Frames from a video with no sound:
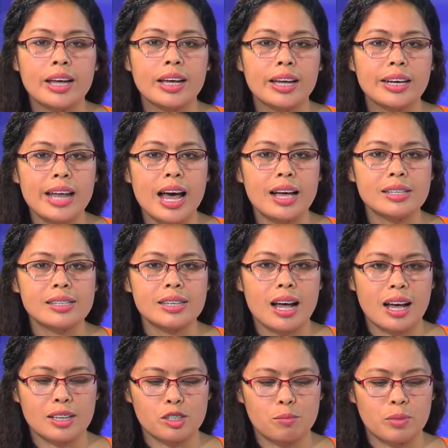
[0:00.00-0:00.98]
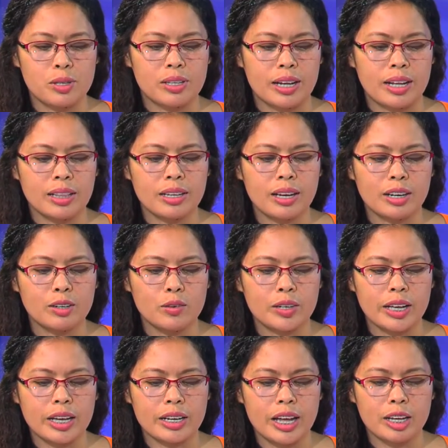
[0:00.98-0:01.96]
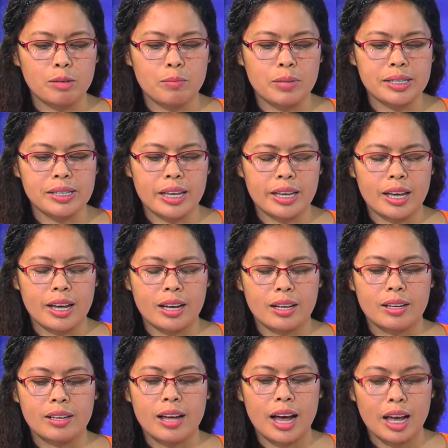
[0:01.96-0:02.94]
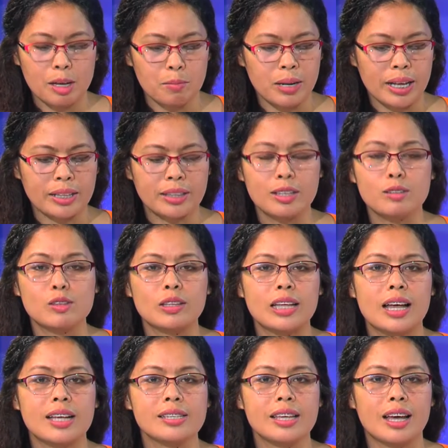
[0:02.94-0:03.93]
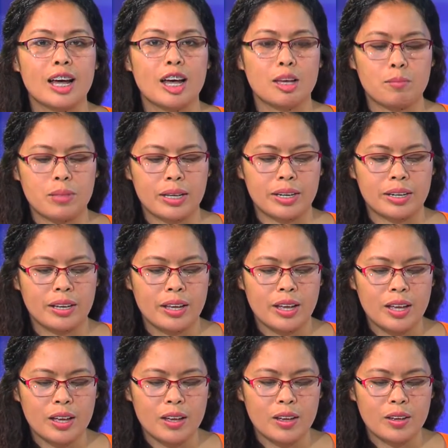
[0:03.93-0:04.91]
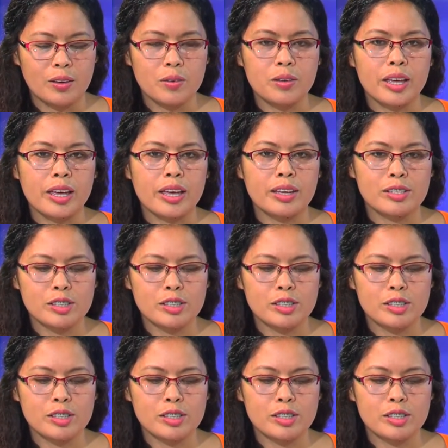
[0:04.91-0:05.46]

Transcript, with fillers: nga naa sa hospital karon nga na-admit sa iyang high blood to sa taas iyang high blood. Ah, okay. okay.